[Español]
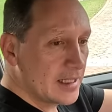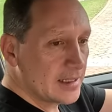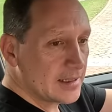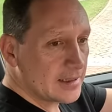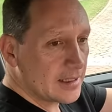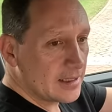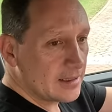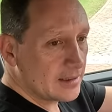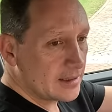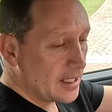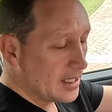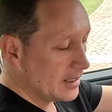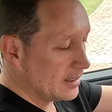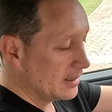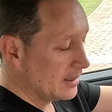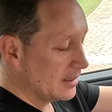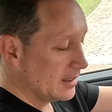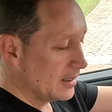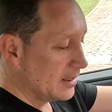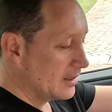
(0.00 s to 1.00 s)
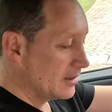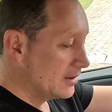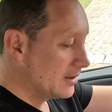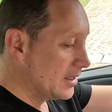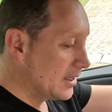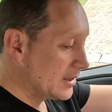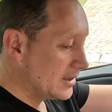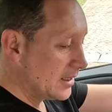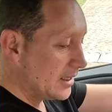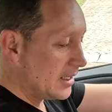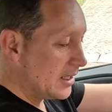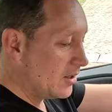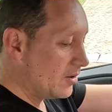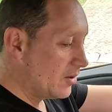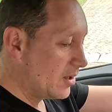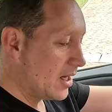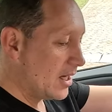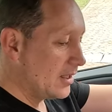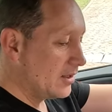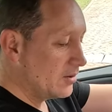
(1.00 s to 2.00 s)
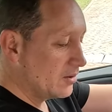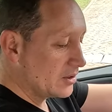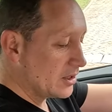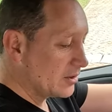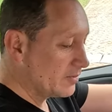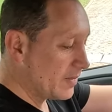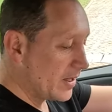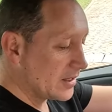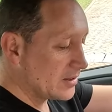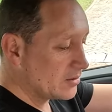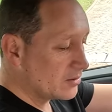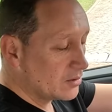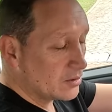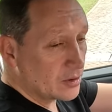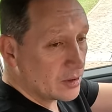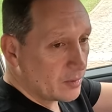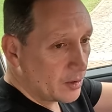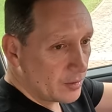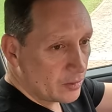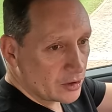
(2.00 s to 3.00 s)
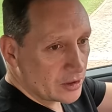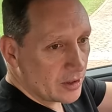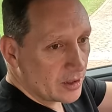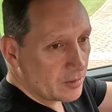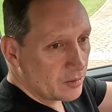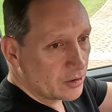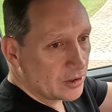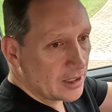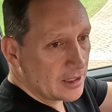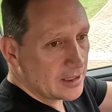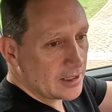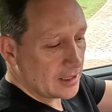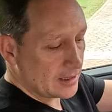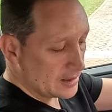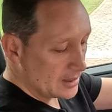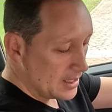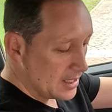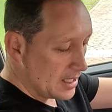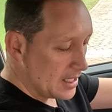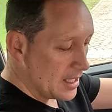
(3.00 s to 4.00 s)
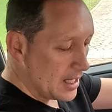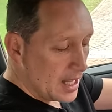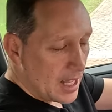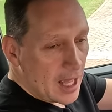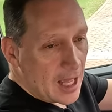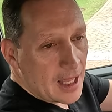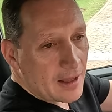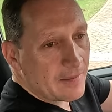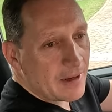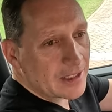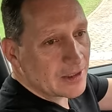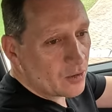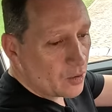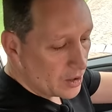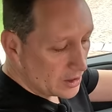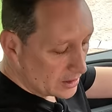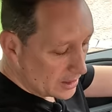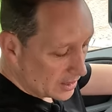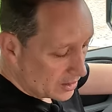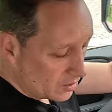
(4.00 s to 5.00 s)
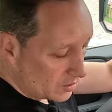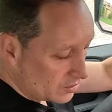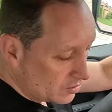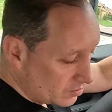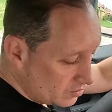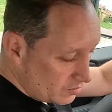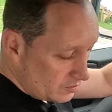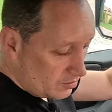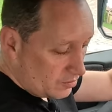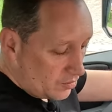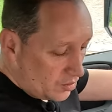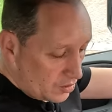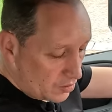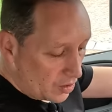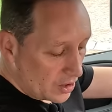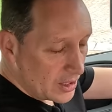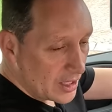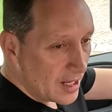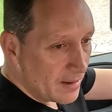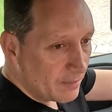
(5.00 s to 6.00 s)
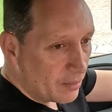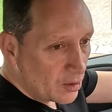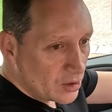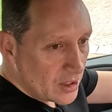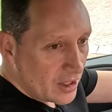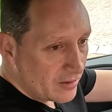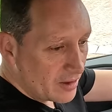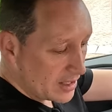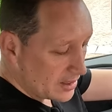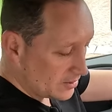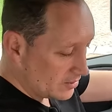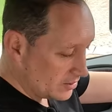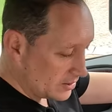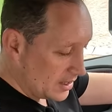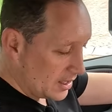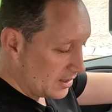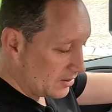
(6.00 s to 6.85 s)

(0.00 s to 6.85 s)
central. De este lado hay dos espacios donde podemos llevar botellas. Además cuenta con un muy buen apoyabrazos